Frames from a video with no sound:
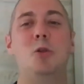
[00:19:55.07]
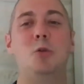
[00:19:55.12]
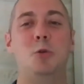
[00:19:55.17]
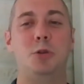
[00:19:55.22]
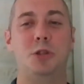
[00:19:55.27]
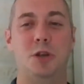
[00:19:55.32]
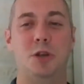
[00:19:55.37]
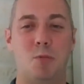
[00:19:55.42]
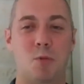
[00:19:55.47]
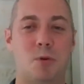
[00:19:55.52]

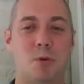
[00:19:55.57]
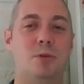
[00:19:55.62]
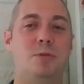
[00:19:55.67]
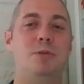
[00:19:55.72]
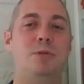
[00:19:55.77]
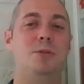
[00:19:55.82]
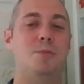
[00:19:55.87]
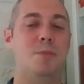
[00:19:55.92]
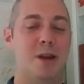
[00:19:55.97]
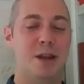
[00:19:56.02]
до сих пор,
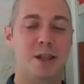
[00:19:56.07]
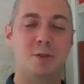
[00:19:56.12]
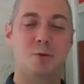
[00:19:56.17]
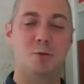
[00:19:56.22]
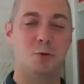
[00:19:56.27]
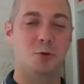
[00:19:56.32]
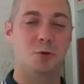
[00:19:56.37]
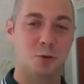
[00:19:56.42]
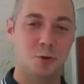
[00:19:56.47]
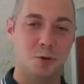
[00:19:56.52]
несмотря на
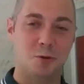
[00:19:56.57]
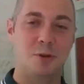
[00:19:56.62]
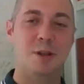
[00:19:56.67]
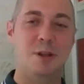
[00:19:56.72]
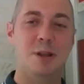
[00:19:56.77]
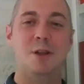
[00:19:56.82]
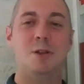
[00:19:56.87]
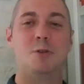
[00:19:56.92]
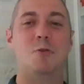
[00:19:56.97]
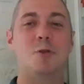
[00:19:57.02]
то, что
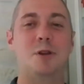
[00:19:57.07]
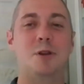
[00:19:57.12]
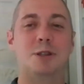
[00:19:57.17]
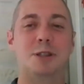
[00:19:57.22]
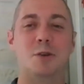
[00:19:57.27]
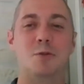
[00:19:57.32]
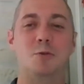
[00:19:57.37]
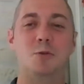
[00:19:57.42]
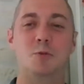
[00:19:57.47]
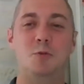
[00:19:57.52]
только
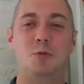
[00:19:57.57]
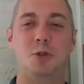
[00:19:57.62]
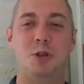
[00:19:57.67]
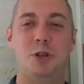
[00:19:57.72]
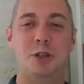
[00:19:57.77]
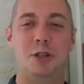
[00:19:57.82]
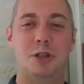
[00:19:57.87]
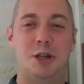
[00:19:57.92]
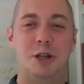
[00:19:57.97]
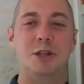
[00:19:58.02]
союз
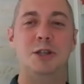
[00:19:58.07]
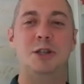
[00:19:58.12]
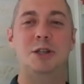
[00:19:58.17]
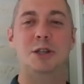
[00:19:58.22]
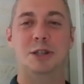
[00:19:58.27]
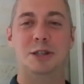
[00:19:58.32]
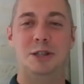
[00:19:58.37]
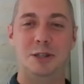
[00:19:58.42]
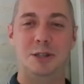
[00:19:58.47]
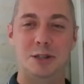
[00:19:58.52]
мужчины и
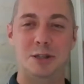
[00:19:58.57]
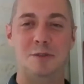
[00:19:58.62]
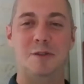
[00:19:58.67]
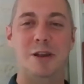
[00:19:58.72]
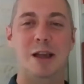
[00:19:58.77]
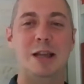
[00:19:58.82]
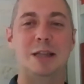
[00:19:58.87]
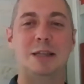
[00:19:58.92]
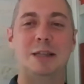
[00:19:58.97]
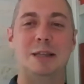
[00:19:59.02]
женщины значит,
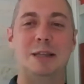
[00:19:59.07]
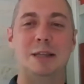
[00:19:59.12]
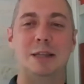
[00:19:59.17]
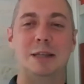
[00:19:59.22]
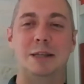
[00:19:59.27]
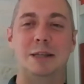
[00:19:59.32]
является